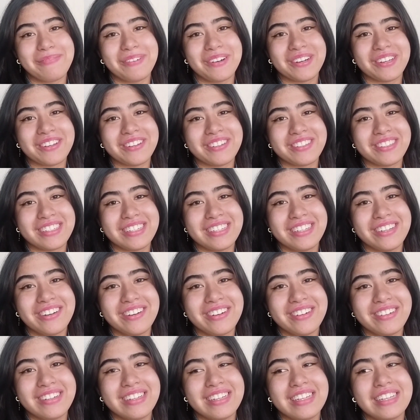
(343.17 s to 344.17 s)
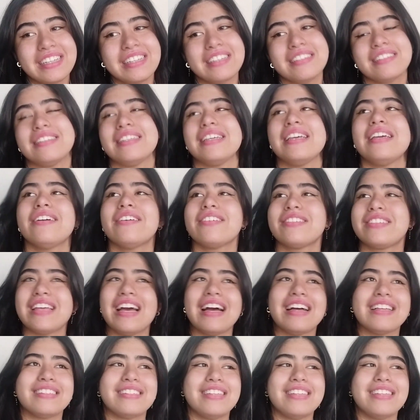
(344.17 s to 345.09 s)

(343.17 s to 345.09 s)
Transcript: Porque si no, o sea,